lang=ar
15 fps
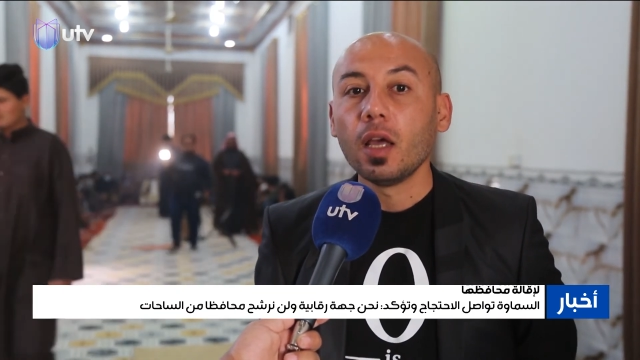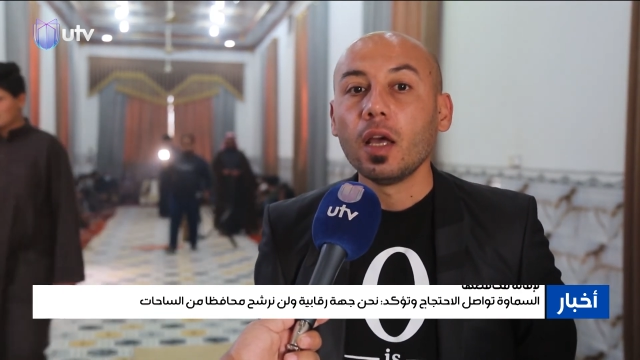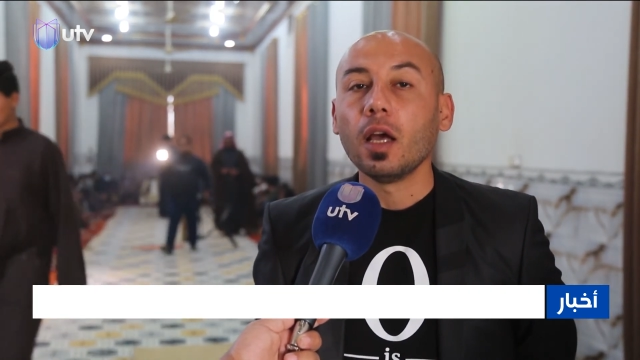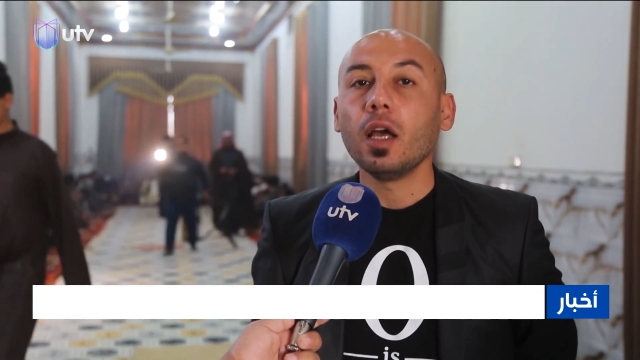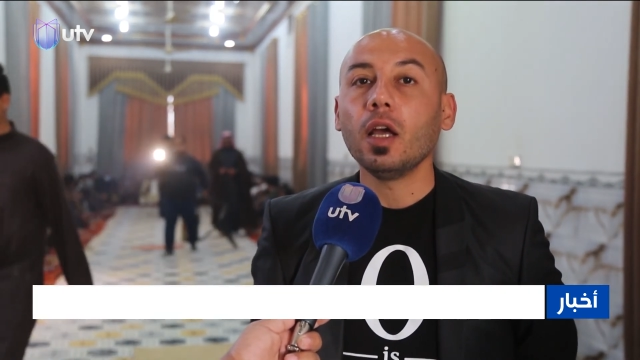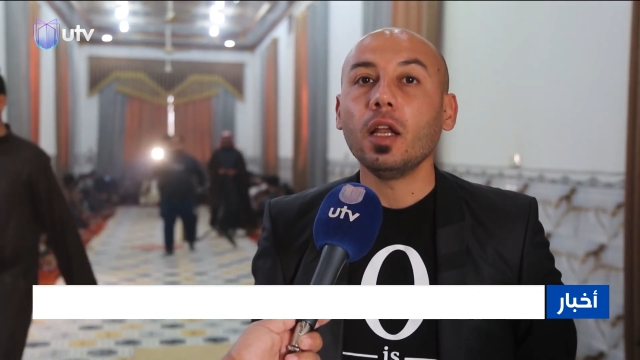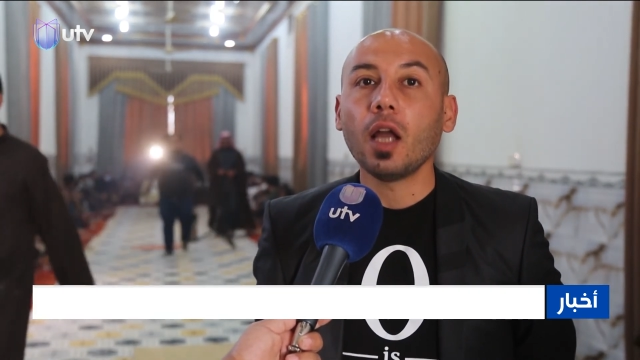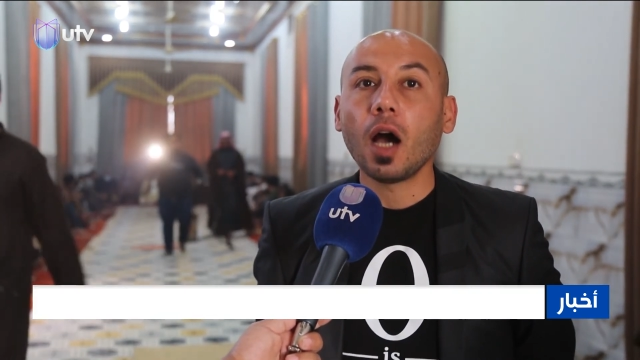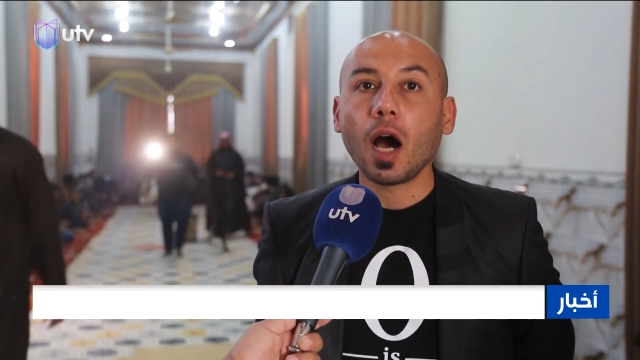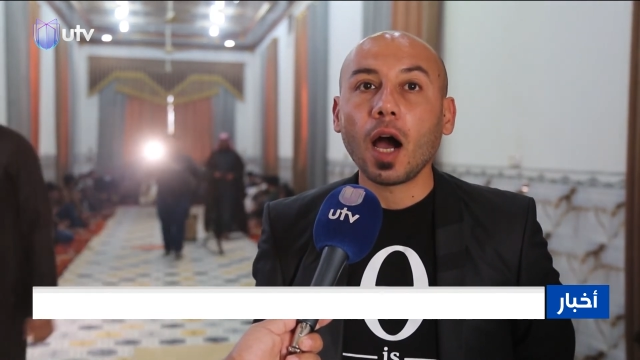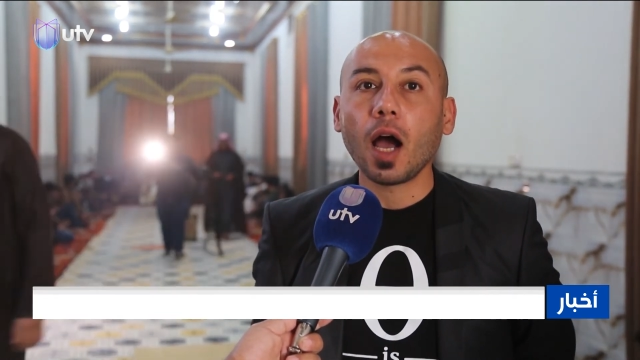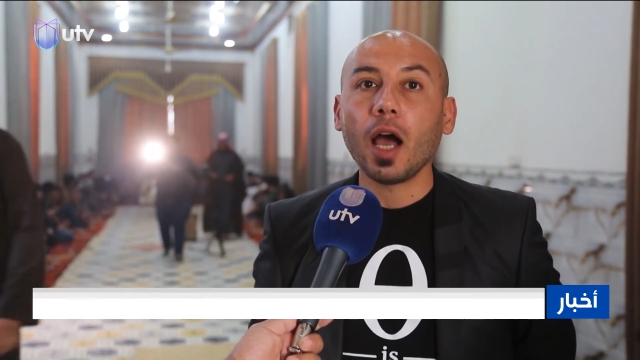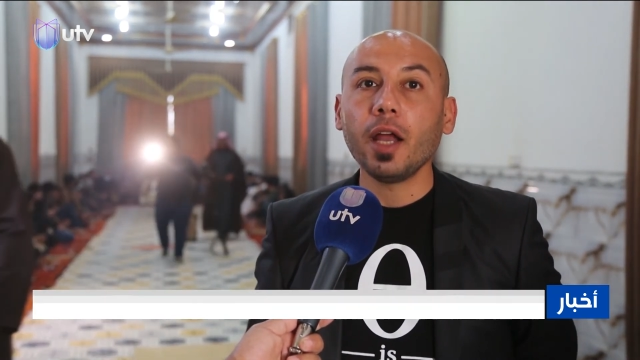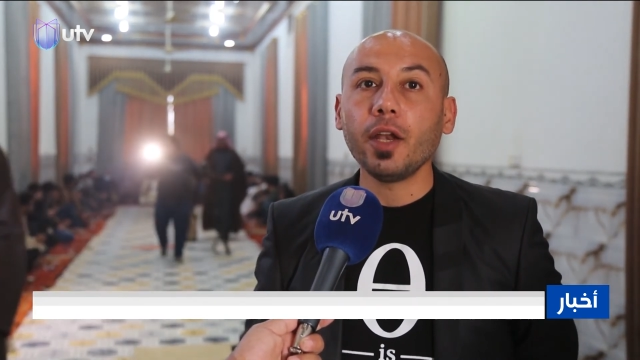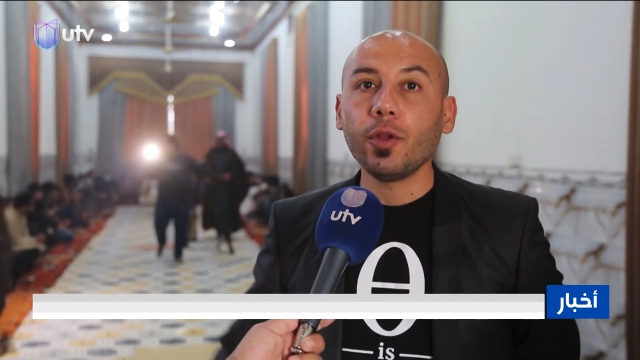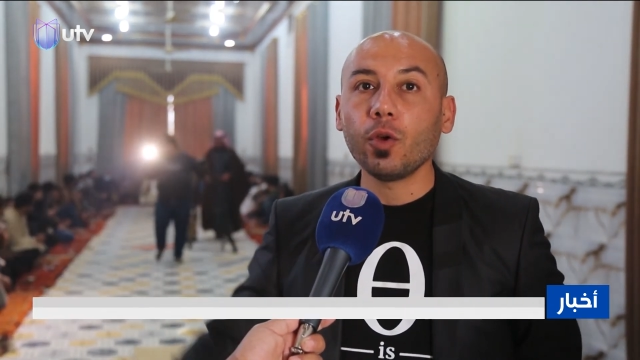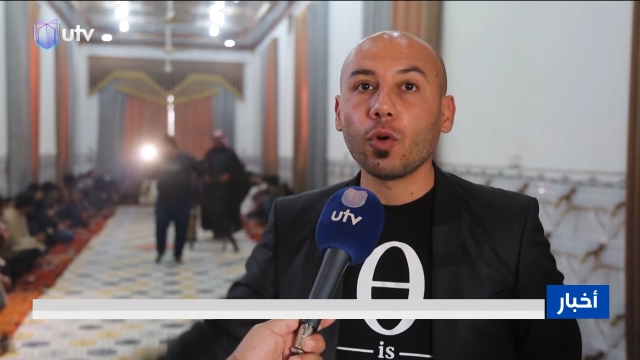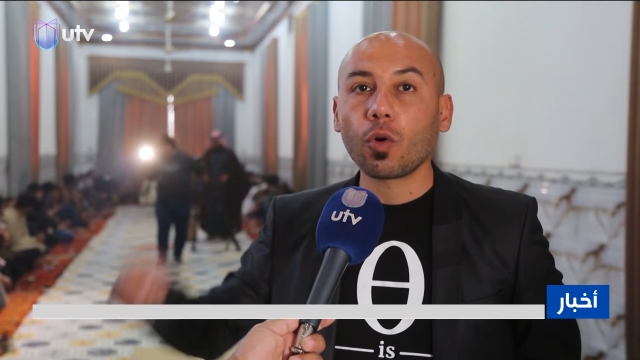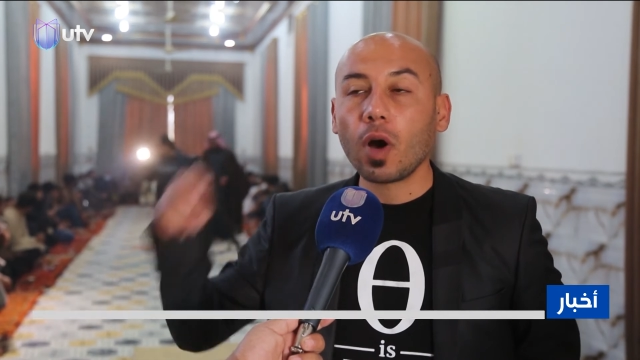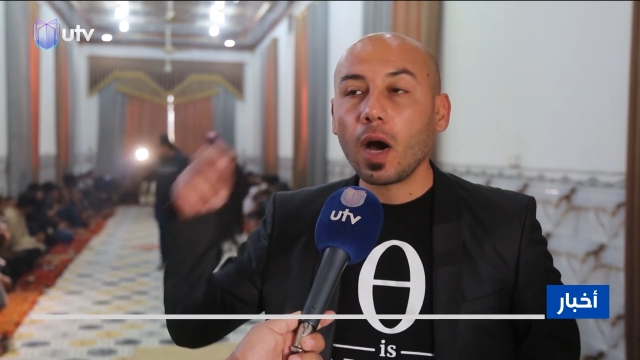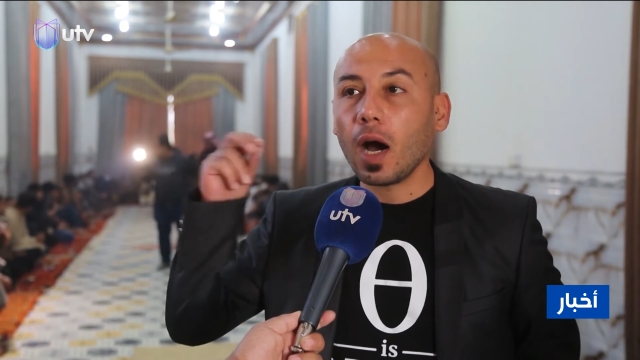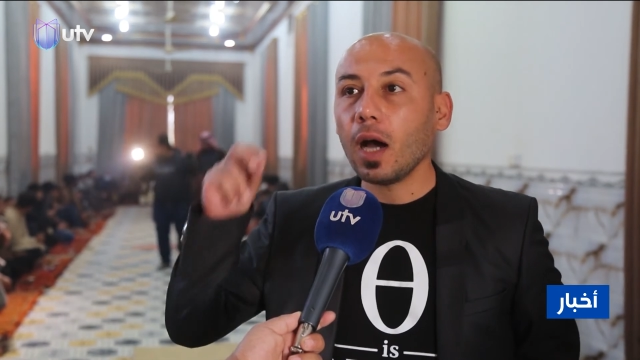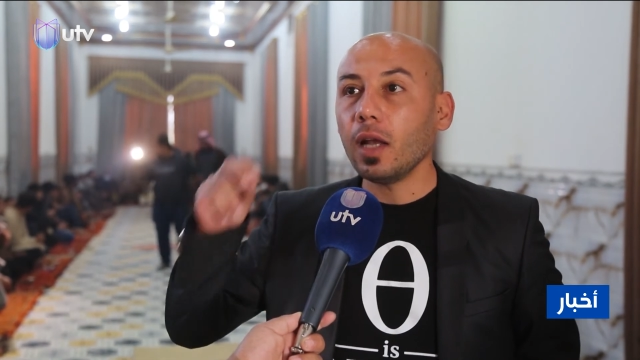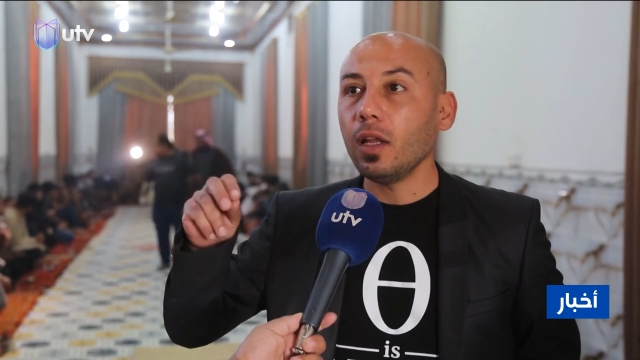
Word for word: الى ان يقال